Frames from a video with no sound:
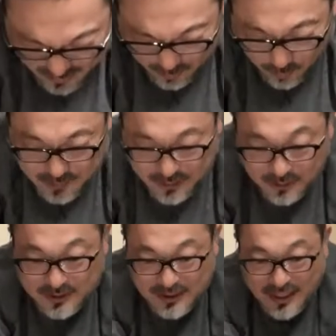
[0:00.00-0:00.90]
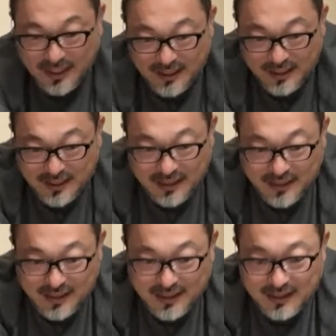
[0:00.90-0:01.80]
オーディションして、
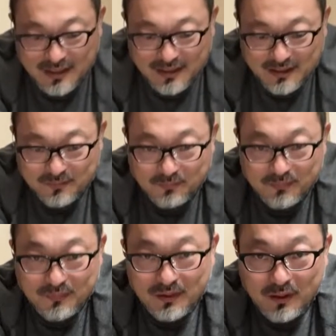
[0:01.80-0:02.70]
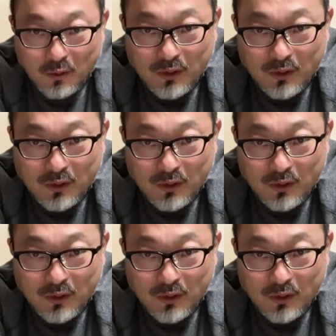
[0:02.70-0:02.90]
えー、お